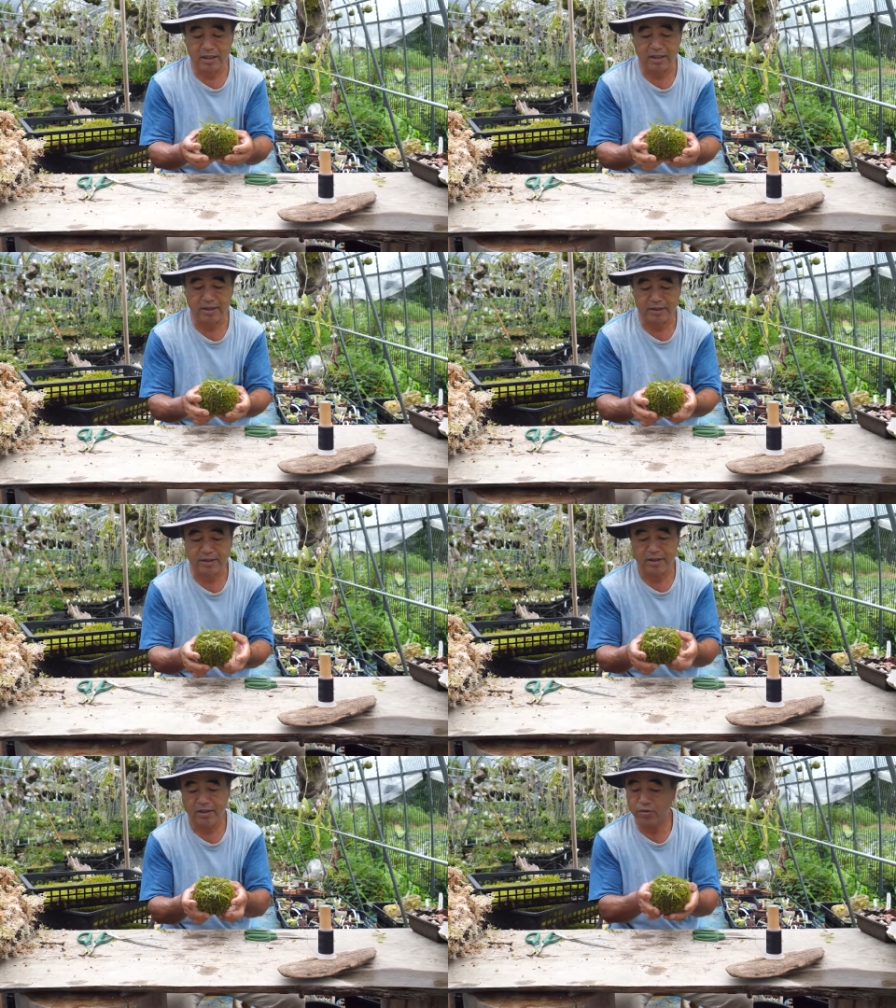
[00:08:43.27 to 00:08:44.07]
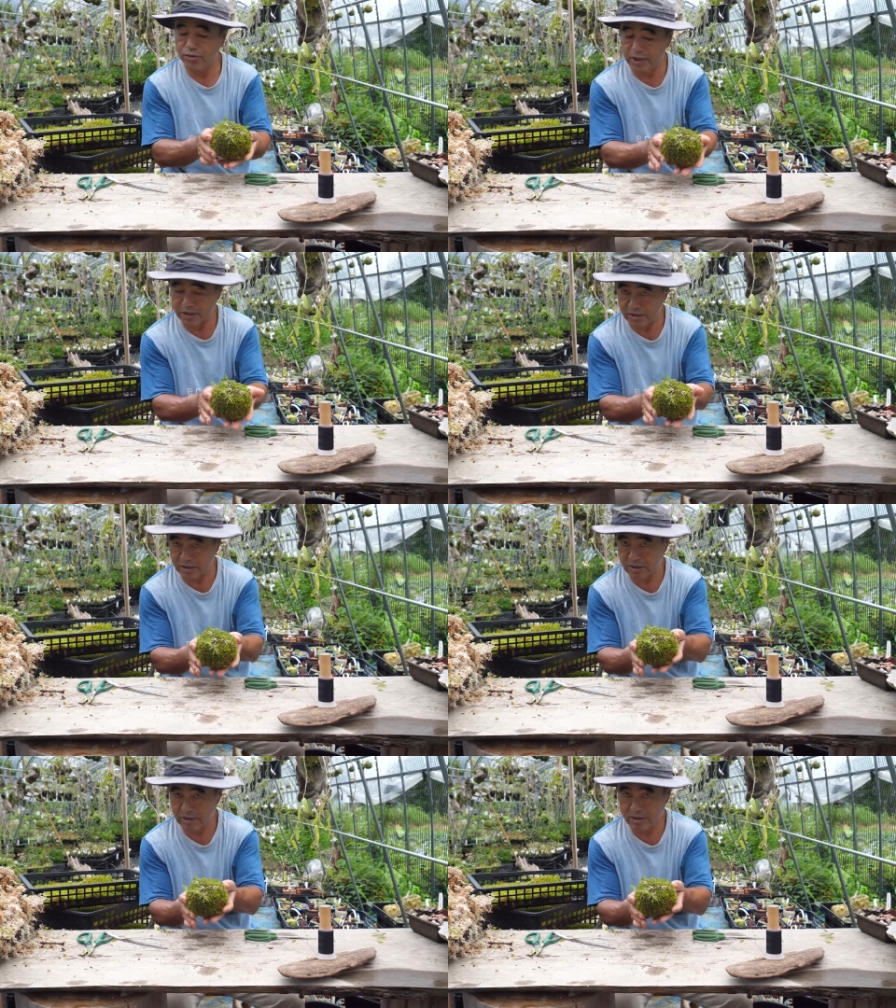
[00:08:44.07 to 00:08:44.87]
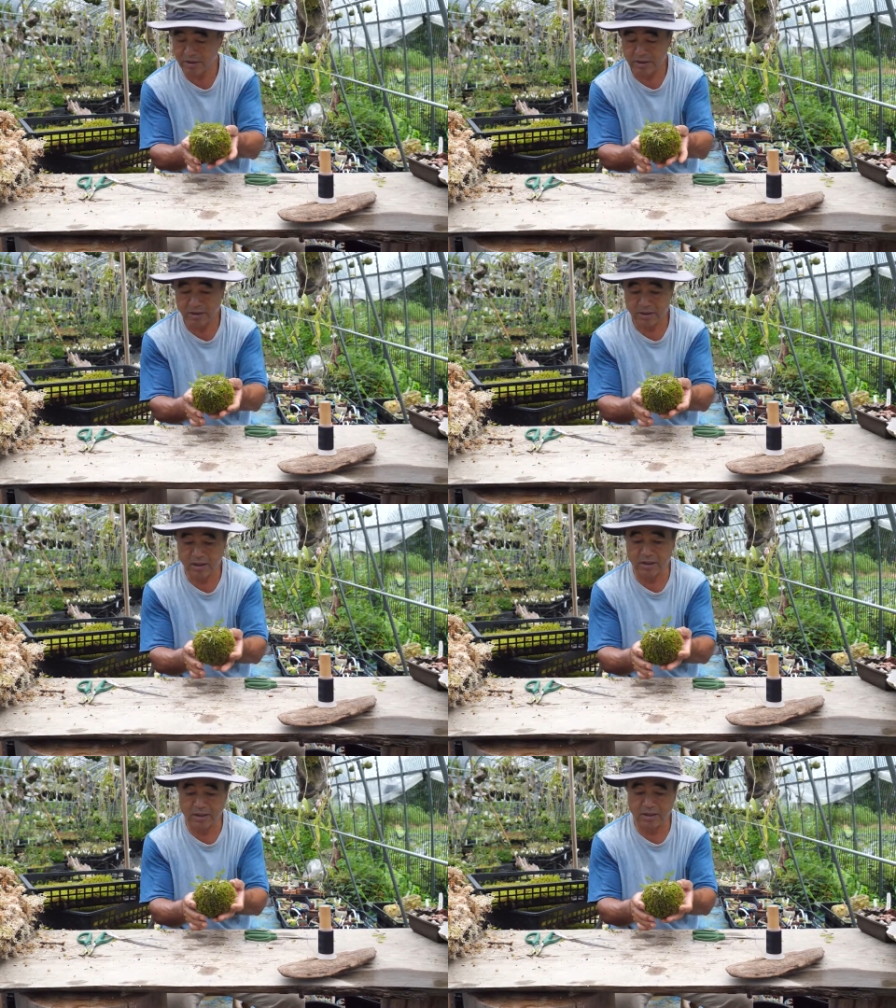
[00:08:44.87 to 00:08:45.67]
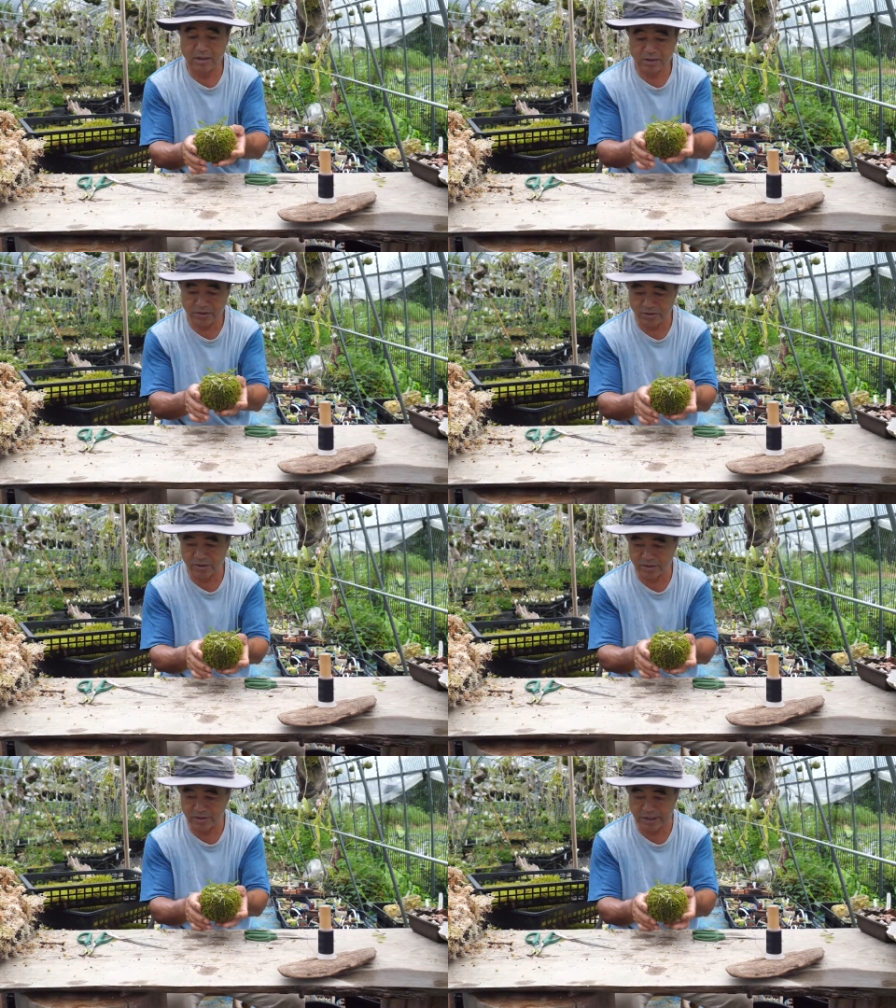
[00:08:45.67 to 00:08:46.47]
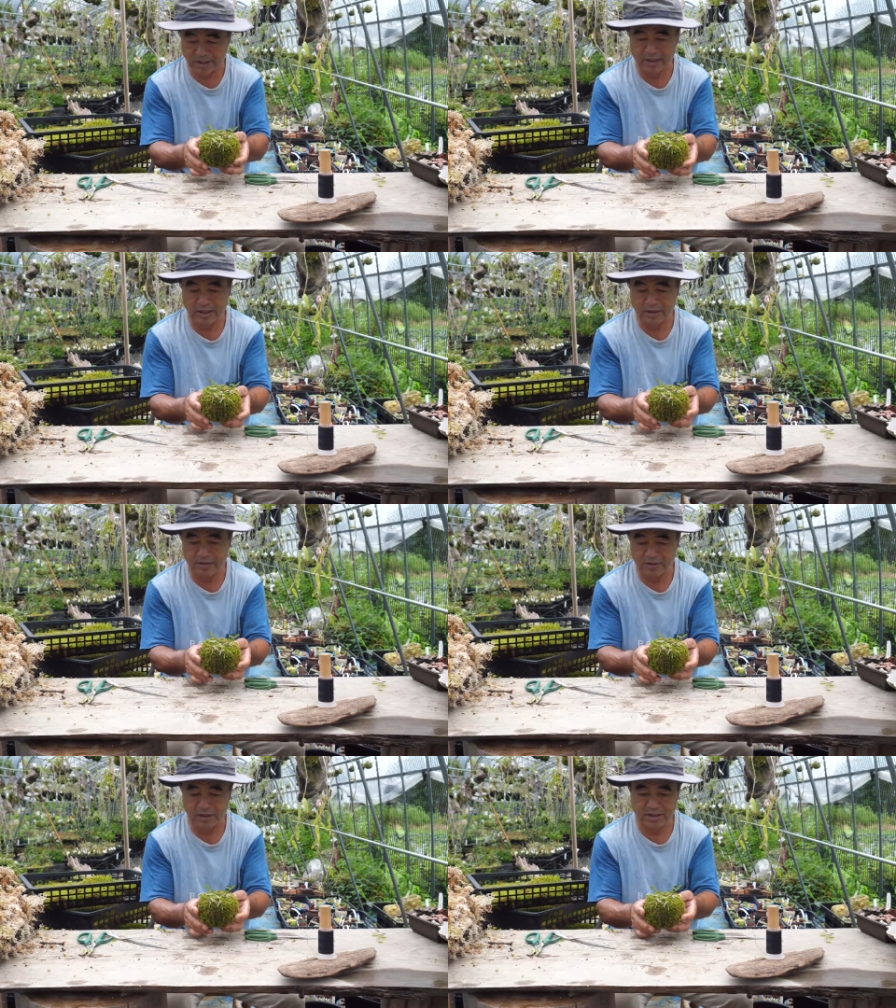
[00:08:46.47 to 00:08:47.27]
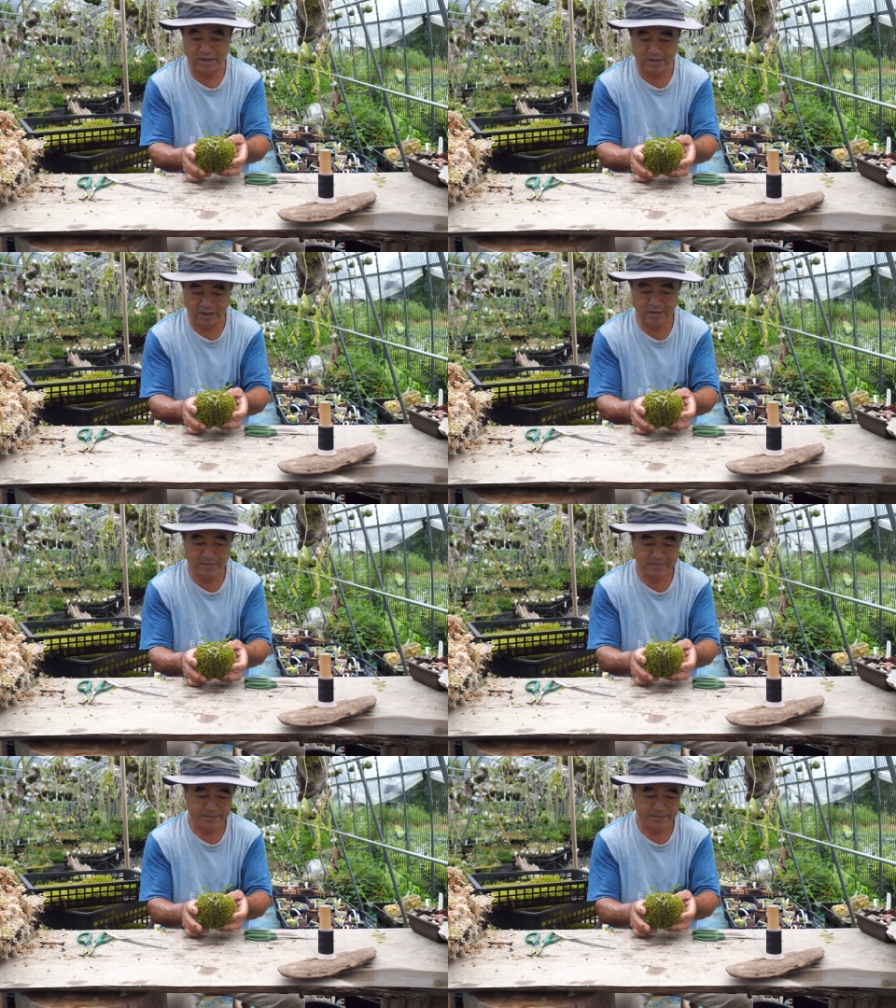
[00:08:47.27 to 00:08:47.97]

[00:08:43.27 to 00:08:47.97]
はい、こういう感じで1つ出来上がりという形ですね